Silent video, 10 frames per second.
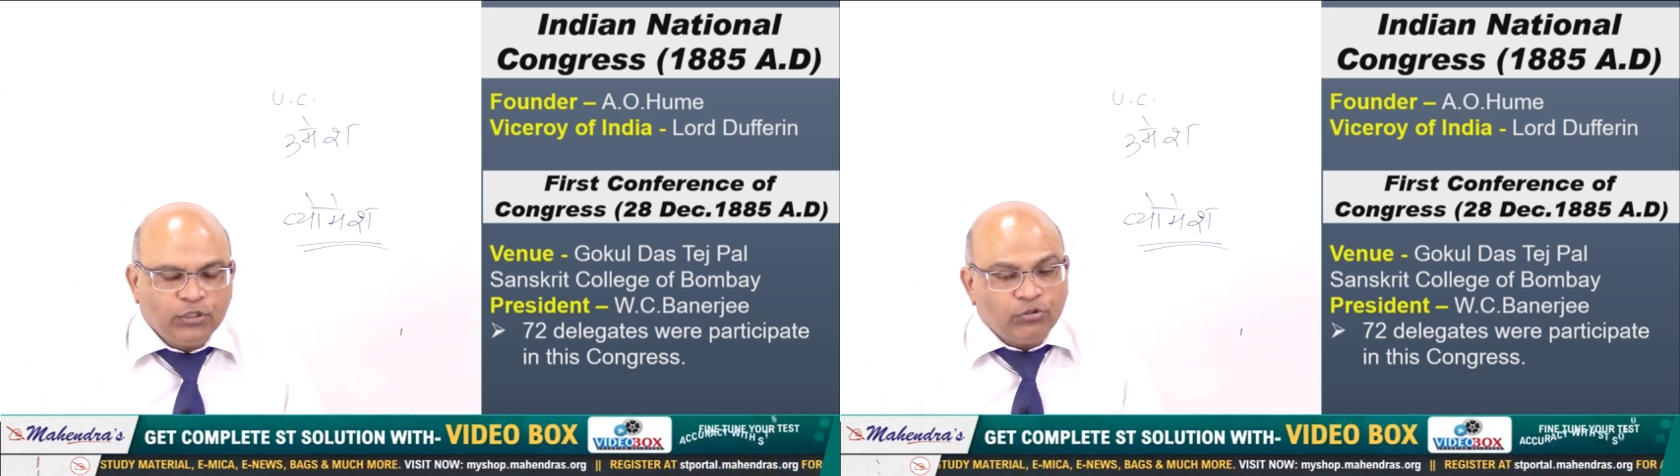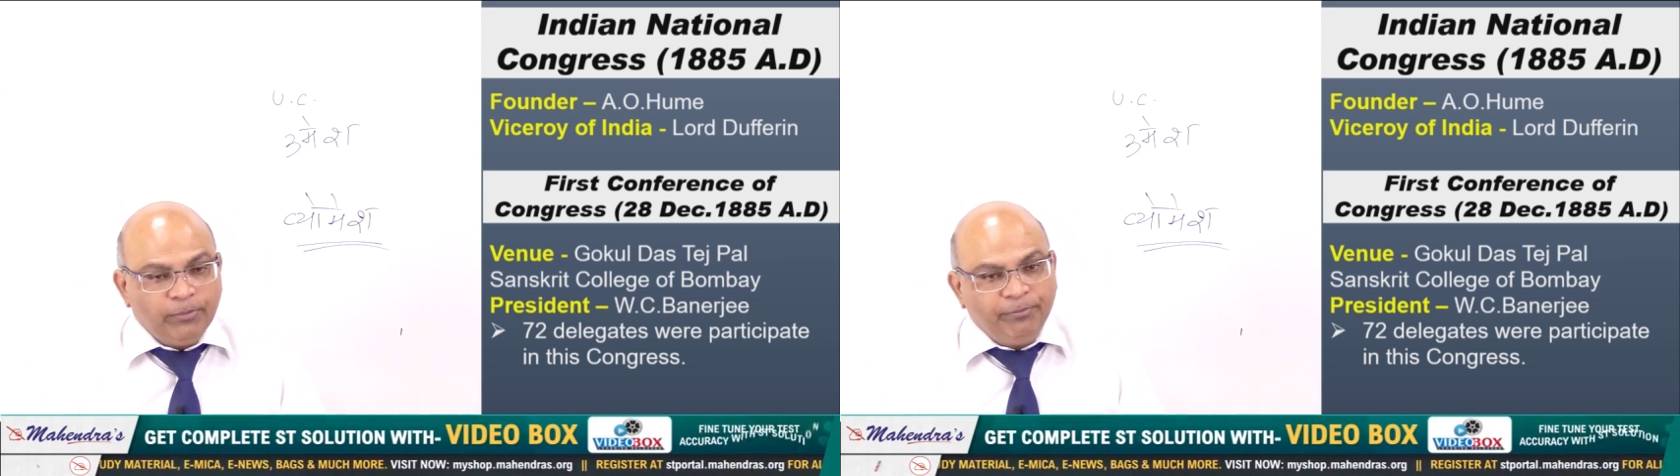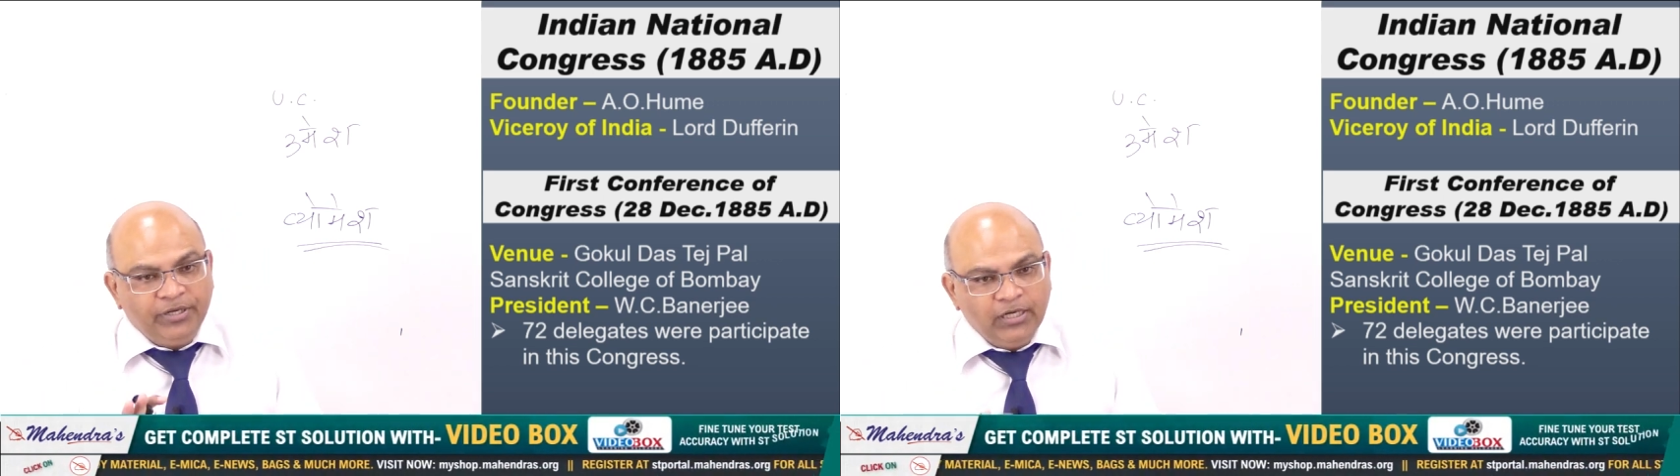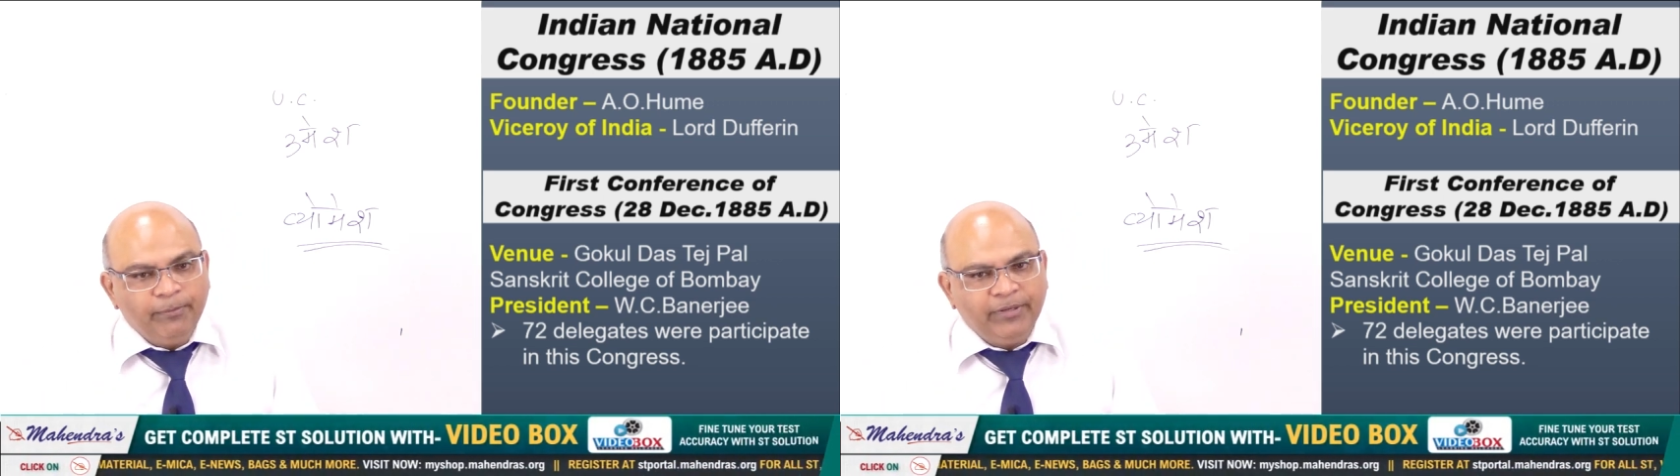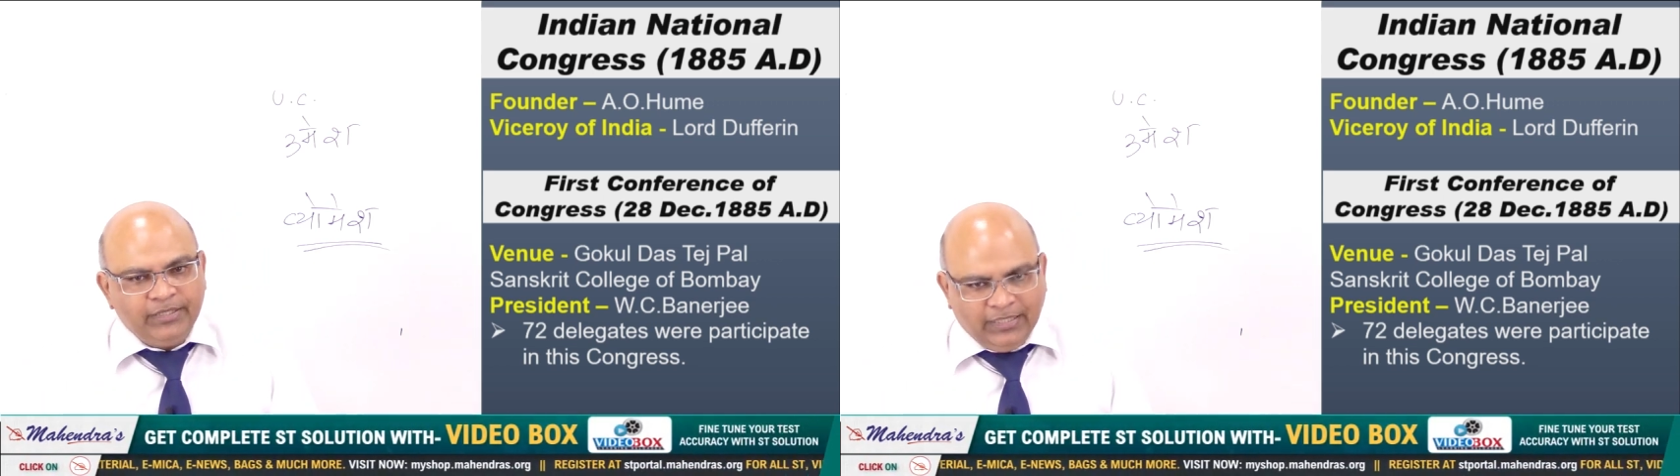क्योंकि
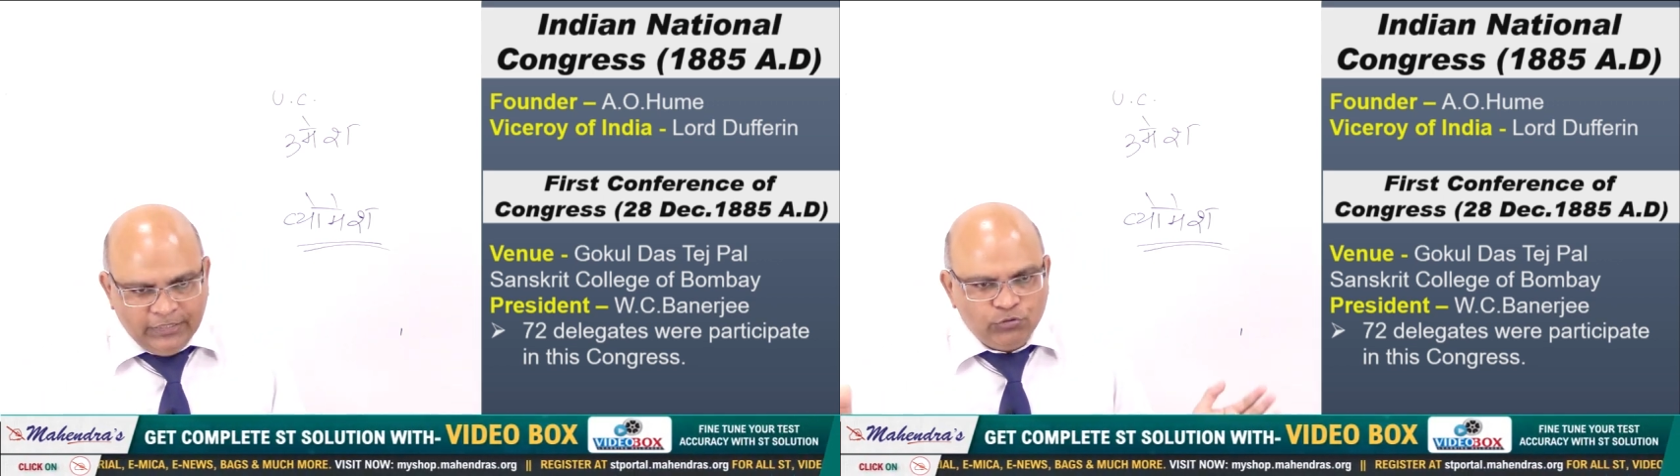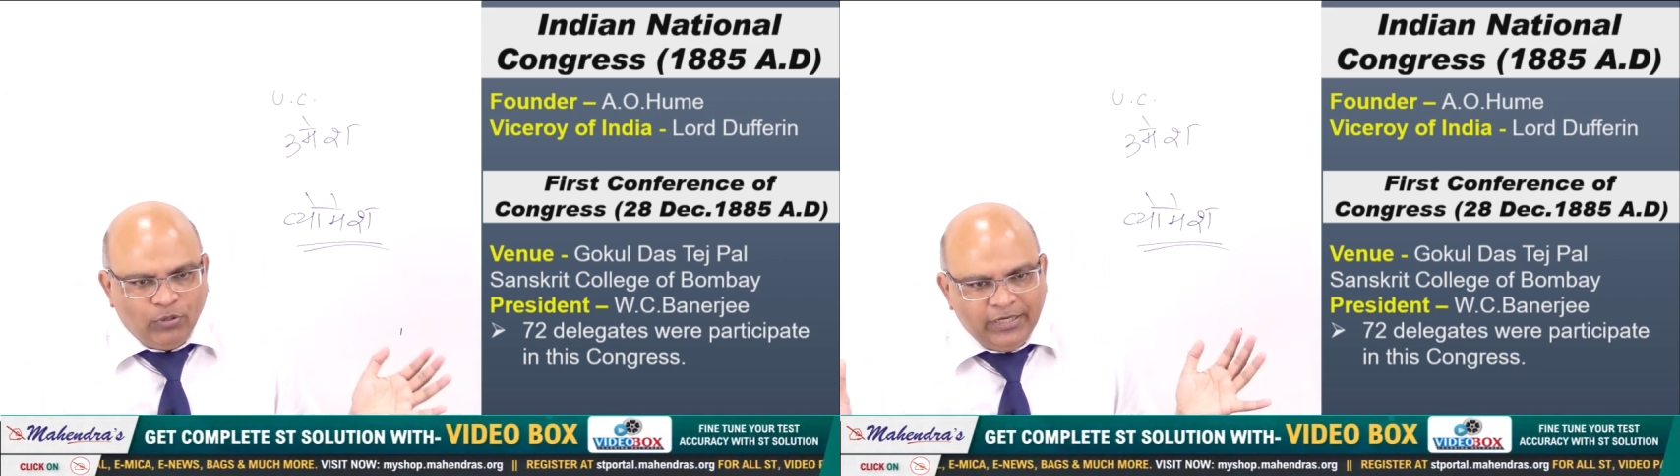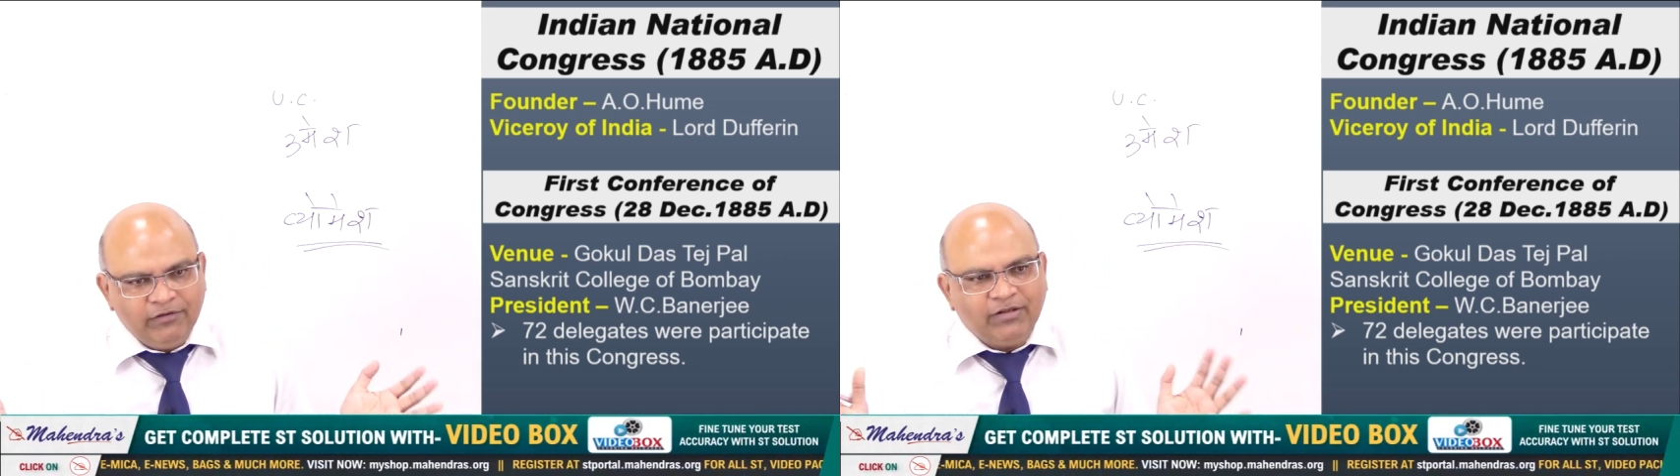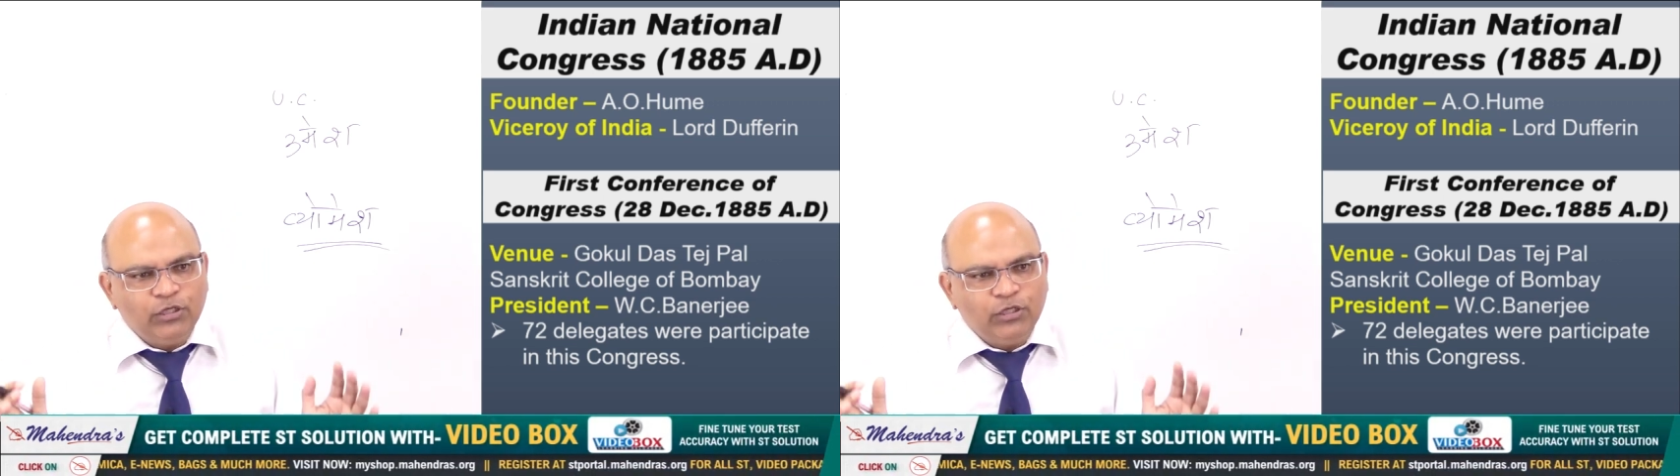भीड़ में यानी जो आने